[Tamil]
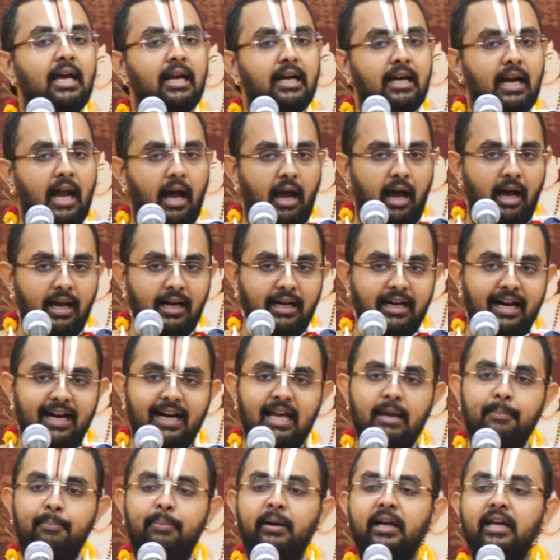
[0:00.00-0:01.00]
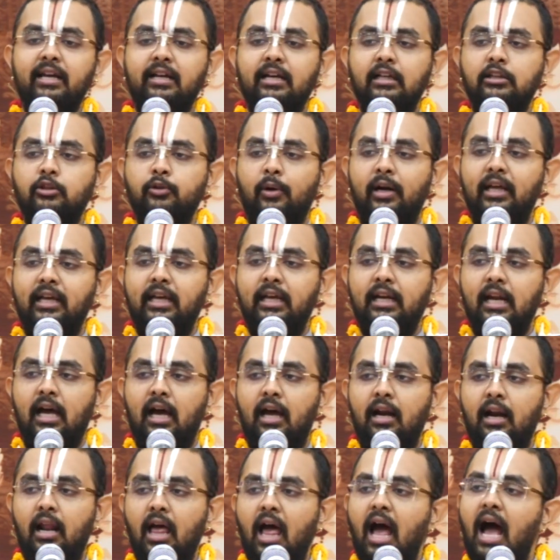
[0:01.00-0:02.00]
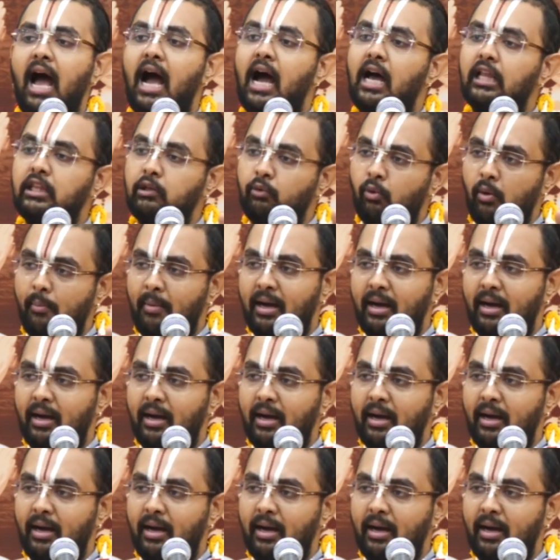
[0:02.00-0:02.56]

நான் கடைபிடிக்க தொடங்கினால் அதுவும்